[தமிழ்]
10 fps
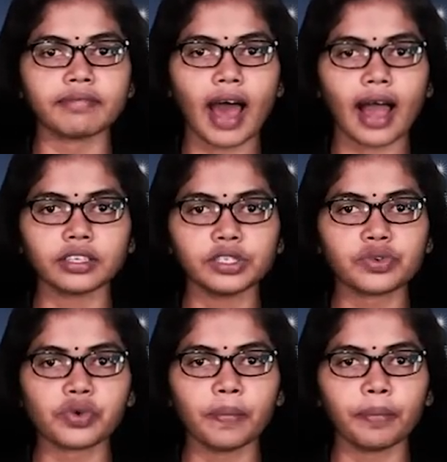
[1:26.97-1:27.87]

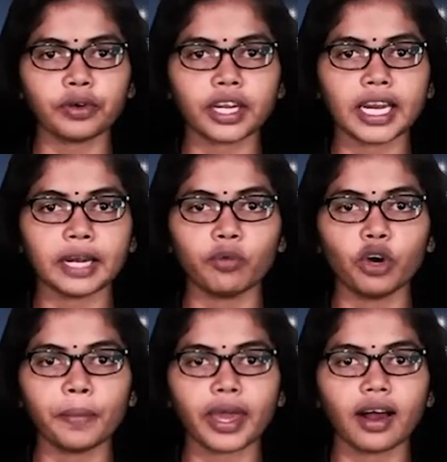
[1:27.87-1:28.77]
வாக்னர் குரூப் புட்டினின்
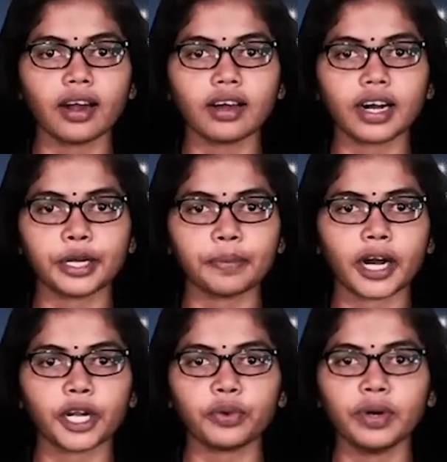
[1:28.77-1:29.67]
முழுமையான
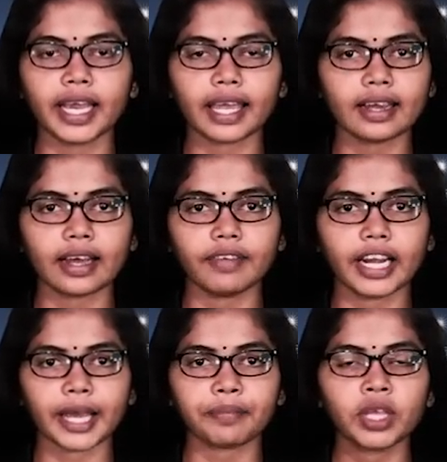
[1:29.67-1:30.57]
கட்டுப்பாட்டுக்குள்
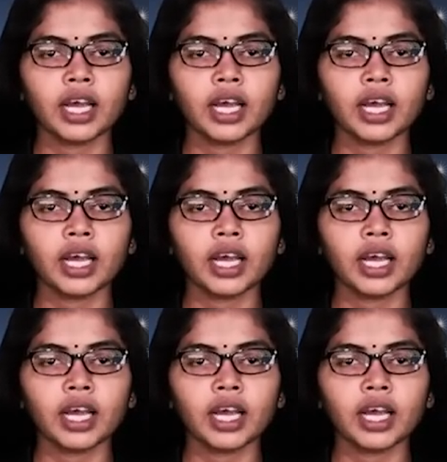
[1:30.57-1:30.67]
இருக்கவில்லை